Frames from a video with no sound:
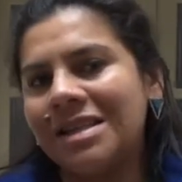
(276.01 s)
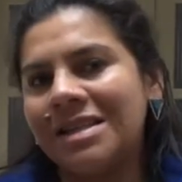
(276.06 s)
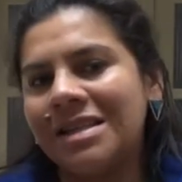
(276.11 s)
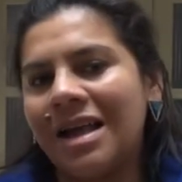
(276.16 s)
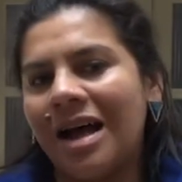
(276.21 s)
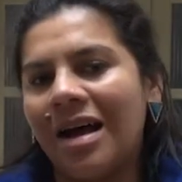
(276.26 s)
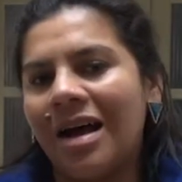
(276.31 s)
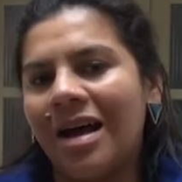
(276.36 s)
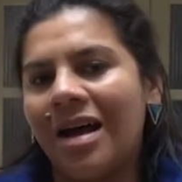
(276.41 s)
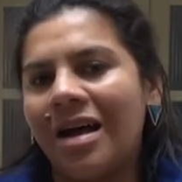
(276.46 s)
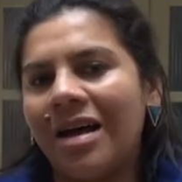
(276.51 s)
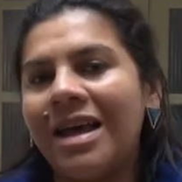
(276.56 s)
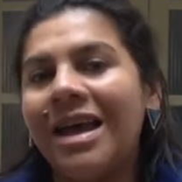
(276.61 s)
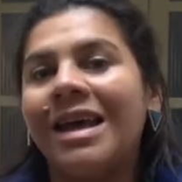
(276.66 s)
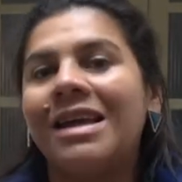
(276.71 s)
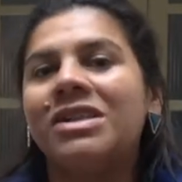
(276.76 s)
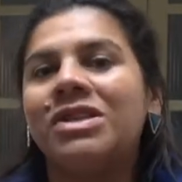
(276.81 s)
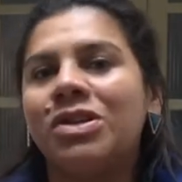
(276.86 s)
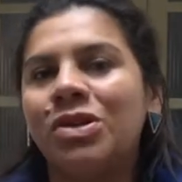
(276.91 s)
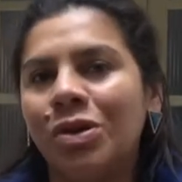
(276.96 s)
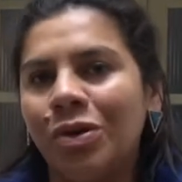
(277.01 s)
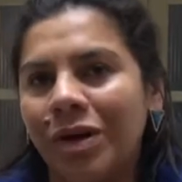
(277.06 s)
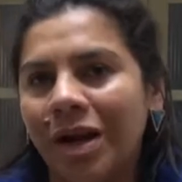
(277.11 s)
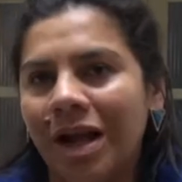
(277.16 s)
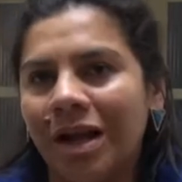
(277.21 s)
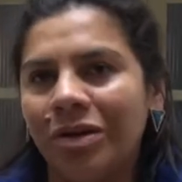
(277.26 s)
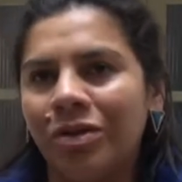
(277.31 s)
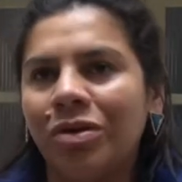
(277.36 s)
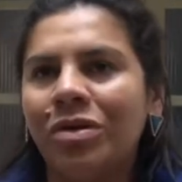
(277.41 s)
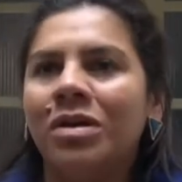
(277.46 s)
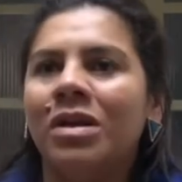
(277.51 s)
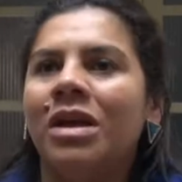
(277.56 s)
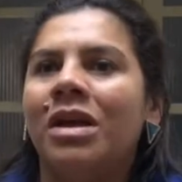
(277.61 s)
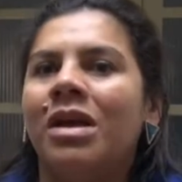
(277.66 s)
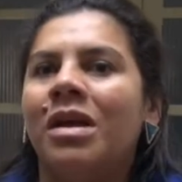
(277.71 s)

está gestionando